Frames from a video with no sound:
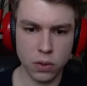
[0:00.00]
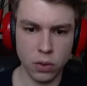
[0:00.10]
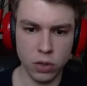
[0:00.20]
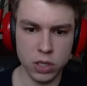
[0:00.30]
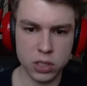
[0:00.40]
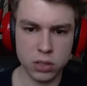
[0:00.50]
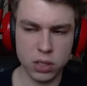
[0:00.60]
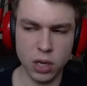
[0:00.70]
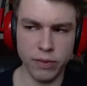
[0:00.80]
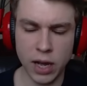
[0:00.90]
Euch.
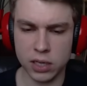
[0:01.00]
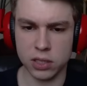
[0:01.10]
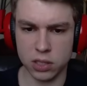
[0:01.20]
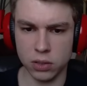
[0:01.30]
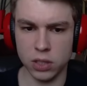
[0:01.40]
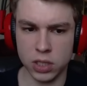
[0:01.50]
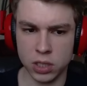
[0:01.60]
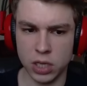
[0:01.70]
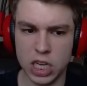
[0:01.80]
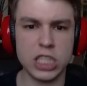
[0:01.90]
Ihr wagt es euch.
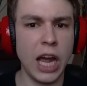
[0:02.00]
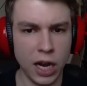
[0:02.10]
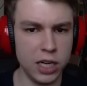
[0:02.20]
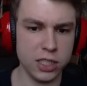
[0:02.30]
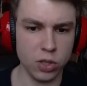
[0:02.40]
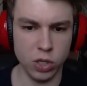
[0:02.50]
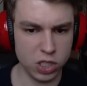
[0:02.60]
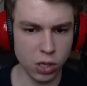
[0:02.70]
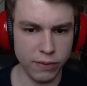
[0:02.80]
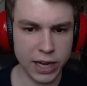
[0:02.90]
Ich sage es euch.
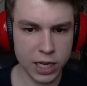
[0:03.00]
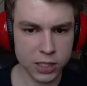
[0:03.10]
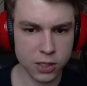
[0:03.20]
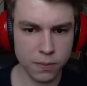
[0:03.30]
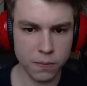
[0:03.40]
So war das.